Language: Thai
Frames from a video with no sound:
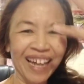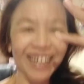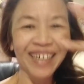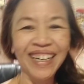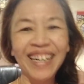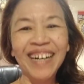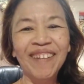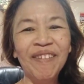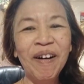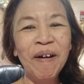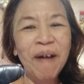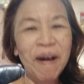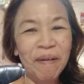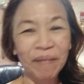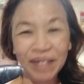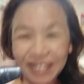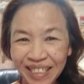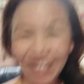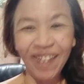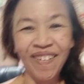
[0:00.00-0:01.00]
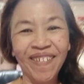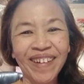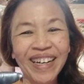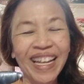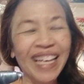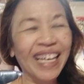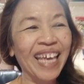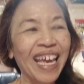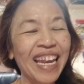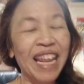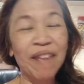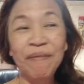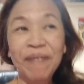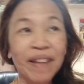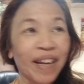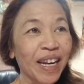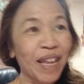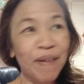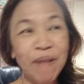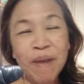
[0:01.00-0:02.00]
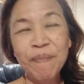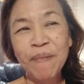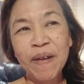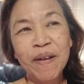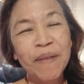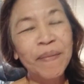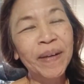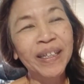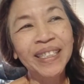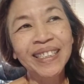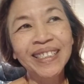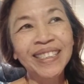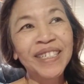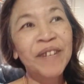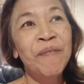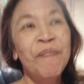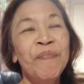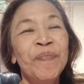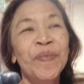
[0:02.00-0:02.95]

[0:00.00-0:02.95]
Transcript: เออว่าแบบมันจะออกได้แค่ไหนพี่ก็เรียกไม่เป็นว่ามันคือ